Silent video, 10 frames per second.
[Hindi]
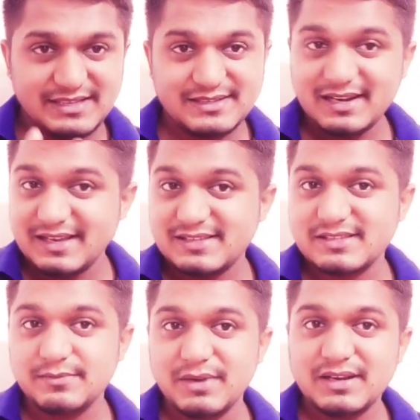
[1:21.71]
एज
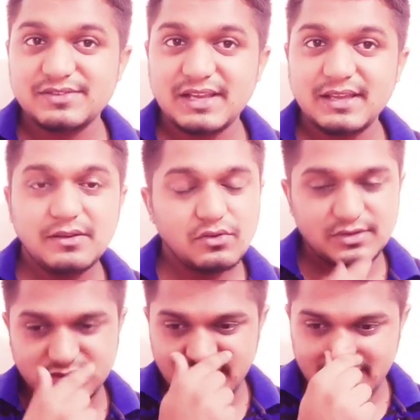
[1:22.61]
रिलैक्सेशन मिलना चाहिए
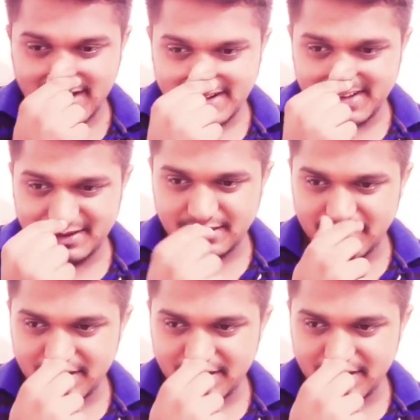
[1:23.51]
और इसके रिगार्डिंग